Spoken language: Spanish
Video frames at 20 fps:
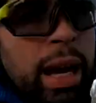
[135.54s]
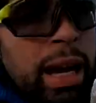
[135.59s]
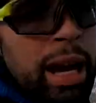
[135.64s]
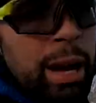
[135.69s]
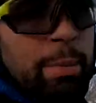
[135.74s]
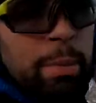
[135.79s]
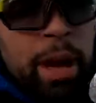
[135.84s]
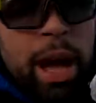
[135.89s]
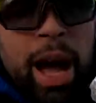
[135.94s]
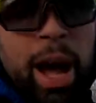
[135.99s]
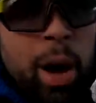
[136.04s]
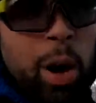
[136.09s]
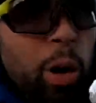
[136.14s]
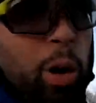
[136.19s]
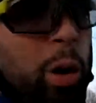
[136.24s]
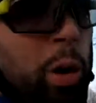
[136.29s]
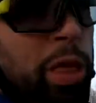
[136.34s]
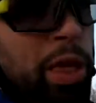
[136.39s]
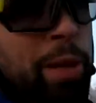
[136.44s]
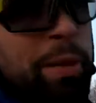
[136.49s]
he
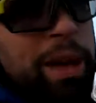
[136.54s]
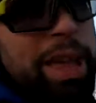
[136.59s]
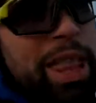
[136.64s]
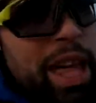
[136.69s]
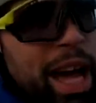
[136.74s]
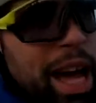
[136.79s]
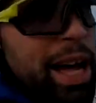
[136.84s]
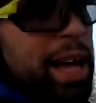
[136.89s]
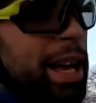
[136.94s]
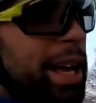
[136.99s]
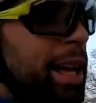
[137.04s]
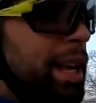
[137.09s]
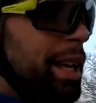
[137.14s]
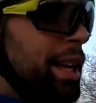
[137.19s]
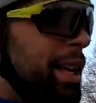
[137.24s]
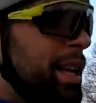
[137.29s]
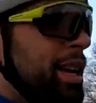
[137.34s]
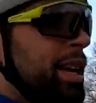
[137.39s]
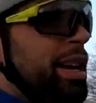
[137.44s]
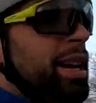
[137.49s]
cambiado de vida
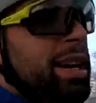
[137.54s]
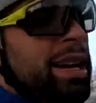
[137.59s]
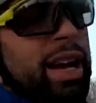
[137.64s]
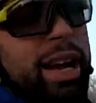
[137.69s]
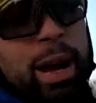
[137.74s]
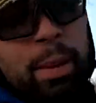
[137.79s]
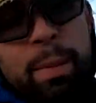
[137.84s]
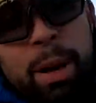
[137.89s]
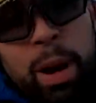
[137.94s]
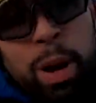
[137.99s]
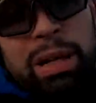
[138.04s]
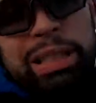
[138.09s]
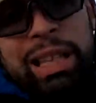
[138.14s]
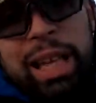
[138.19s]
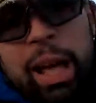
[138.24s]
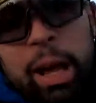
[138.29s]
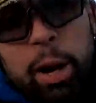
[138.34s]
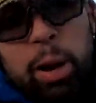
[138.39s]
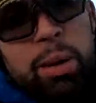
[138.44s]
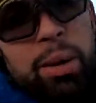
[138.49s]
y he cambiado
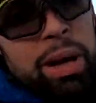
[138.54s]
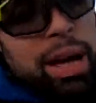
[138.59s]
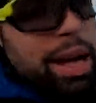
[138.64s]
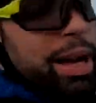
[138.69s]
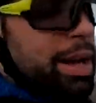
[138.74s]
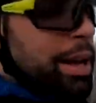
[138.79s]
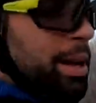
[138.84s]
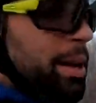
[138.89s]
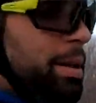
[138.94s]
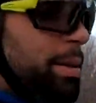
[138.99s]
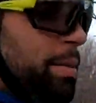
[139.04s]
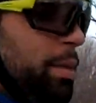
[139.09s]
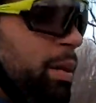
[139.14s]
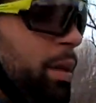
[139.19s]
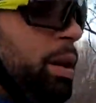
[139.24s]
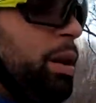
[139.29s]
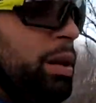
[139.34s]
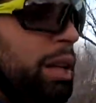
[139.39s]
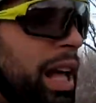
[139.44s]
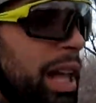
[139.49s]
hasta de novia
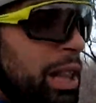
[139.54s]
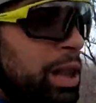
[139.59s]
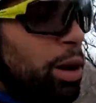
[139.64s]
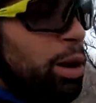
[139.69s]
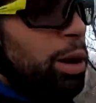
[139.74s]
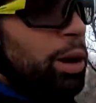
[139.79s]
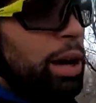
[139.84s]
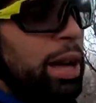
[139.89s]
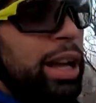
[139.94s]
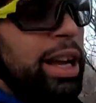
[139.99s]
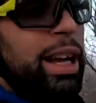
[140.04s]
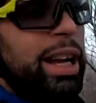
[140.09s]
por lo tanto